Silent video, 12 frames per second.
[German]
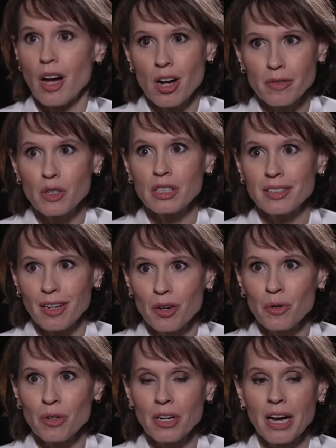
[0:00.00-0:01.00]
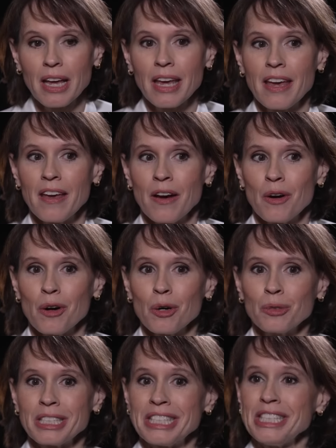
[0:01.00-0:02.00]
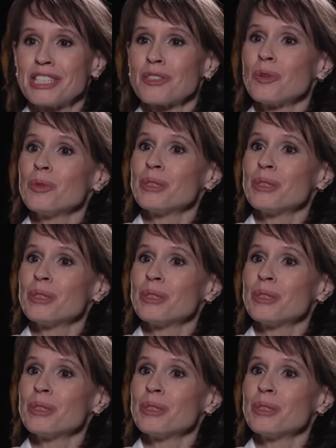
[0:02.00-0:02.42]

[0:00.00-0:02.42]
Nachwort auch. Und es ist so